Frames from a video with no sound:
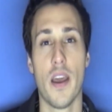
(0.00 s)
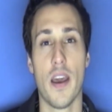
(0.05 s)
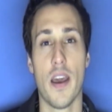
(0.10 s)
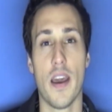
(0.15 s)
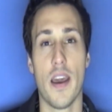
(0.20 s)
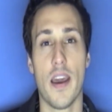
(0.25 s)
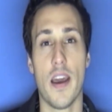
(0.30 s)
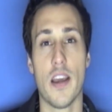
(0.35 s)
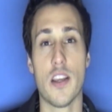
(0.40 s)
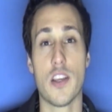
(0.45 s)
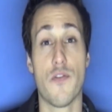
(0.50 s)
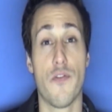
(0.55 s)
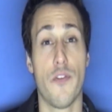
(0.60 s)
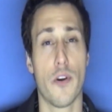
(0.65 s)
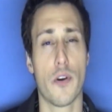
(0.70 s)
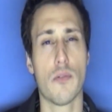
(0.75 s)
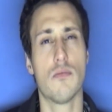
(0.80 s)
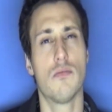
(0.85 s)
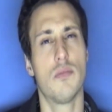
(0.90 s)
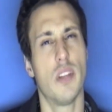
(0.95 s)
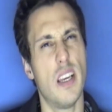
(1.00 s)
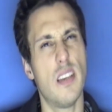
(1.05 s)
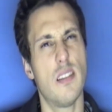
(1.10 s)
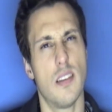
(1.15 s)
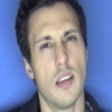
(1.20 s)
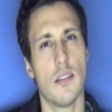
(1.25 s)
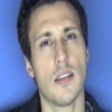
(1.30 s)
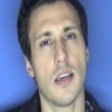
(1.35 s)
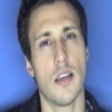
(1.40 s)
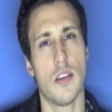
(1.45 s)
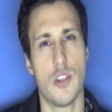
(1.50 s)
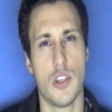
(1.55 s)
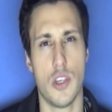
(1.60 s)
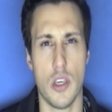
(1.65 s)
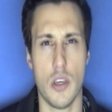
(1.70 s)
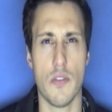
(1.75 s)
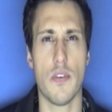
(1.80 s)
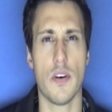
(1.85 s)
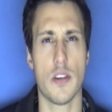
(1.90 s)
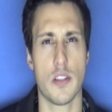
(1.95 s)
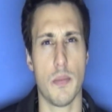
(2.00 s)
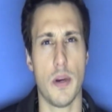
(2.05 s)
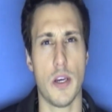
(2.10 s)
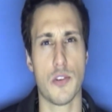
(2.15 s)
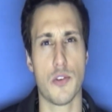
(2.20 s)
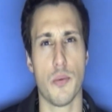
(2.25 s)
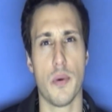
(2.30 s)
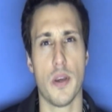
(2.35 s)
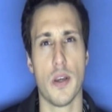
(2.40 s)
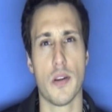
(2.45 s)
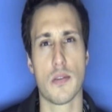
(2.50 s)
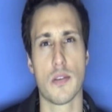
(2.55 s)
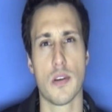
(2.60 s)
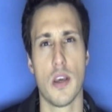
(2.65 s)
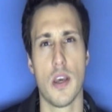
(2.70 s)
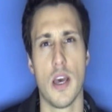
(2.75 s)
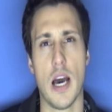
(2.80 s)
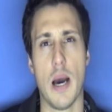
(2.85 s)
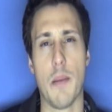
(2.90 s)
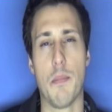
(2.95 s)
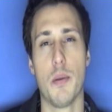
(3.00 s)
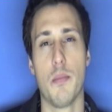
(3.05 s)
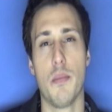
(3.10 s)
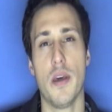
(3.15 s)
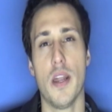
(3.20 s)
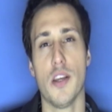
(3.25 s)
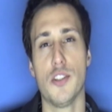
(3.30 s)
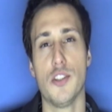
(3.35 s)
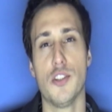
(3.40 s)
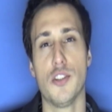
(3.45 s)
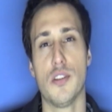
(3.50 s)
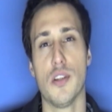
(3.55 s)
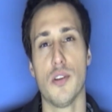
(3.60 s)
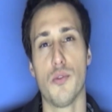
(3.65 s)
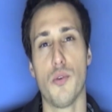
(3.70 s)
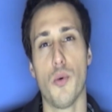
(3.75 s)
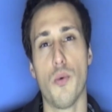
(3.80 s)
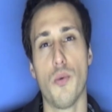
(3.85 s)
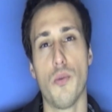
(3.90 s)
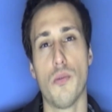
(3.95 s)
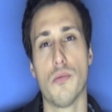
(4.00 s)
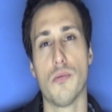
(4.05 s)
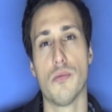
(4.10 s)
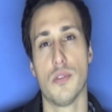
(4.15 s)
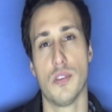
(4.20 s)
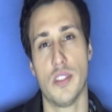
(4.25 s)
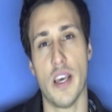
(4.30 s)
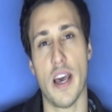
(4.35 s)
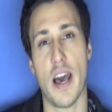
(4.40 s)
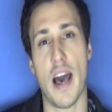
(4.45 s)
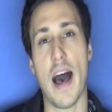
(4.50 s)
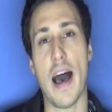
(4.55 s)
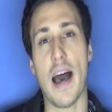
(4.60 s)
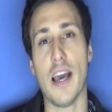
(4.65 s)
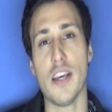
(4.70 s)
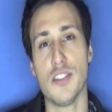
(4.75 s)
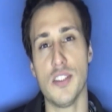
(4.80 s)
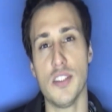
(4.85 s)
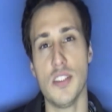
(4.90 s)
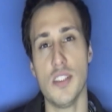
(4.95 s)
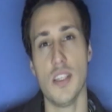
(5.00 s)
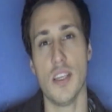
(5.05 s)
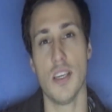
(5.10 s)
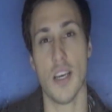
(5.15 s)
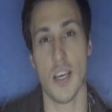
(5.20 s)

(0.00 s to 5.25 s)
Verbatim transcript: É, foram três tentativas mais ou menos. A primeira a gente tentou com serragem e